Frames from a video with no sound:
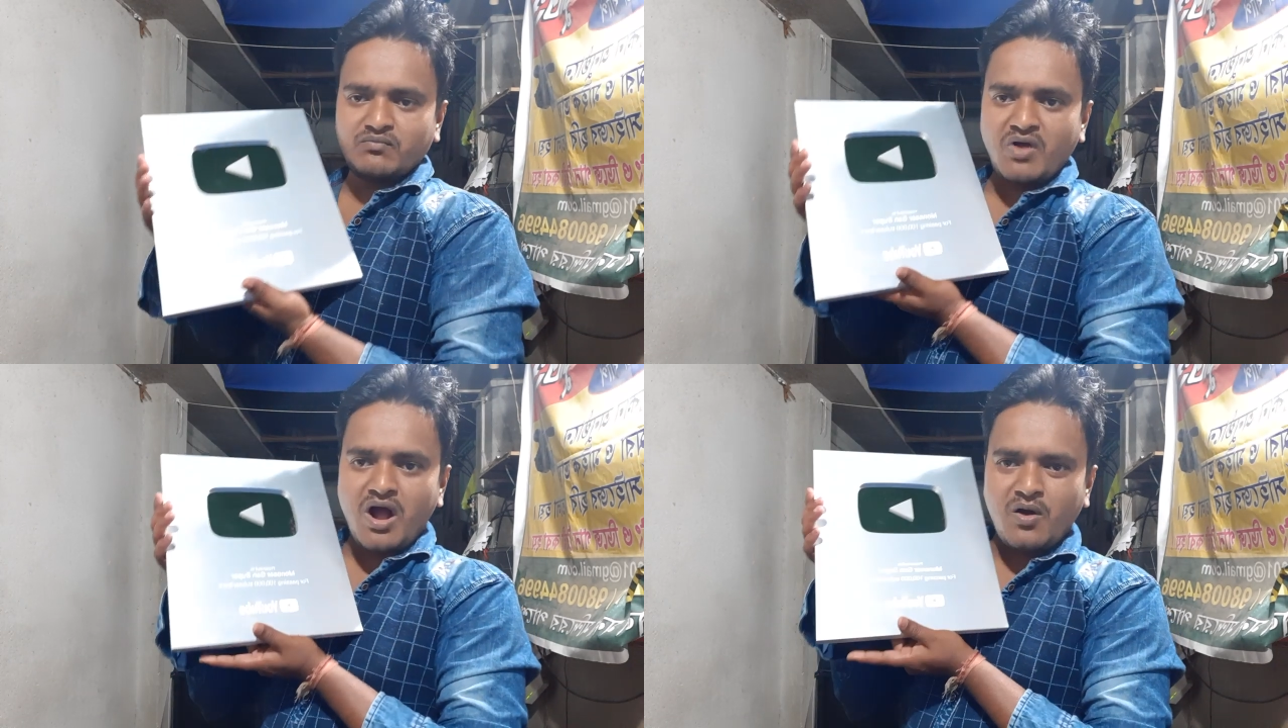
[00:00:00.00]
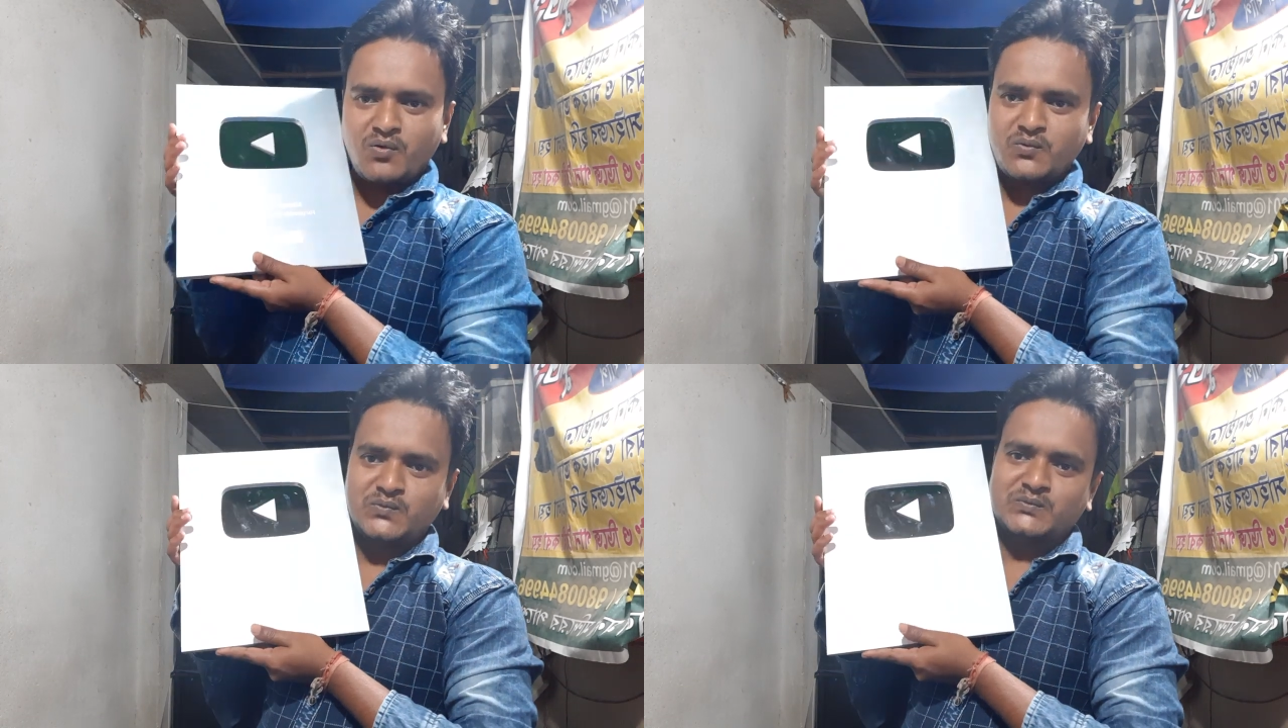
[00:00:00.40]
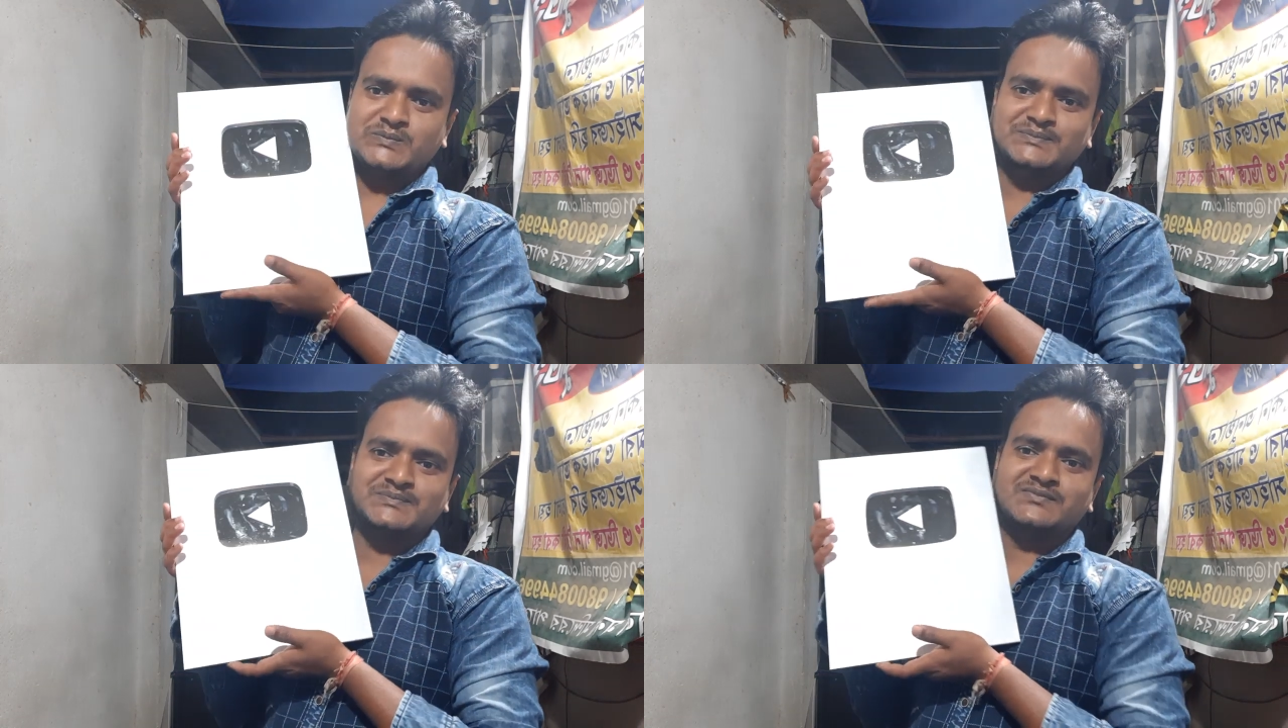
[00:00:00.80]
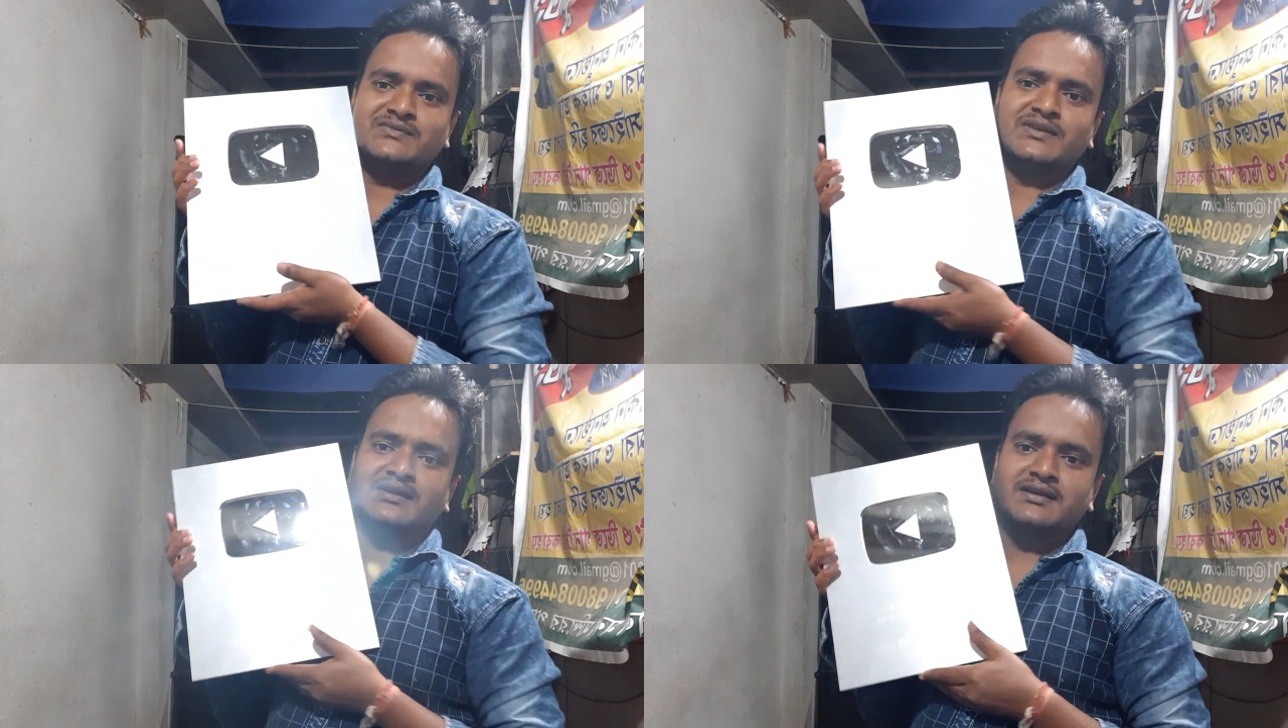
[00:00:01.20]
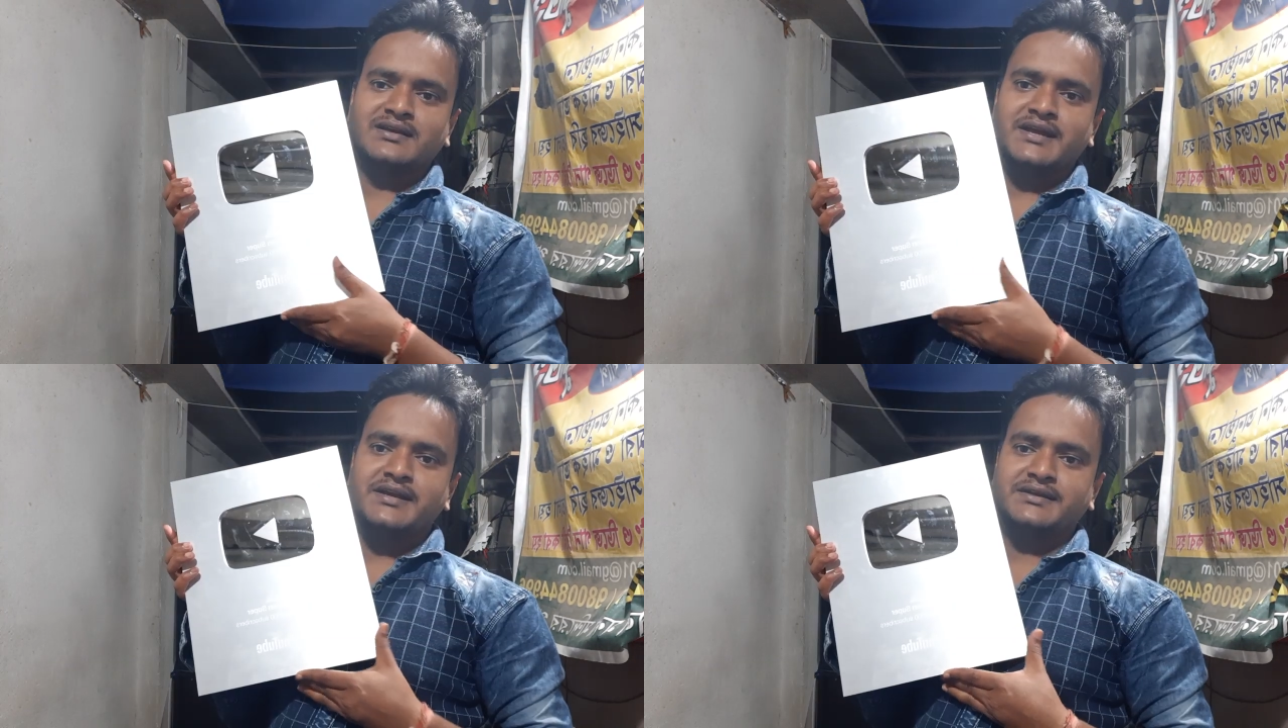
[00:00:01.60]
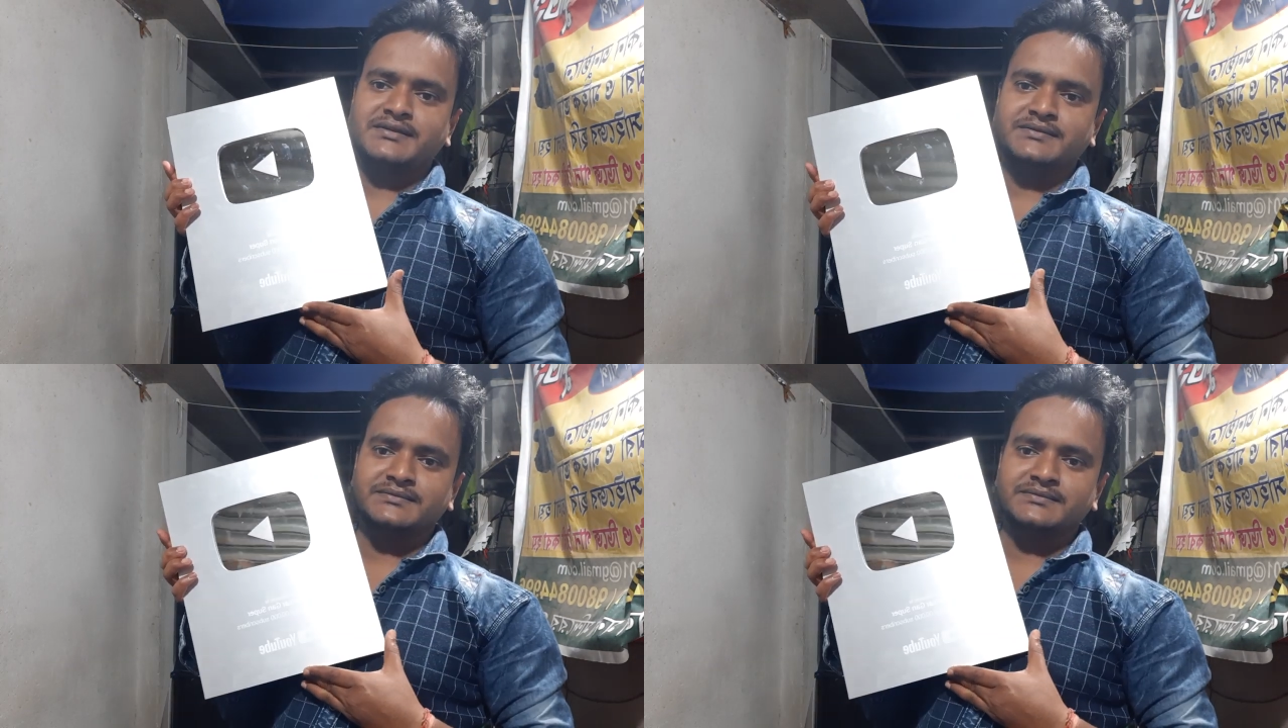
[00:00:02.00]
বাউ এটাই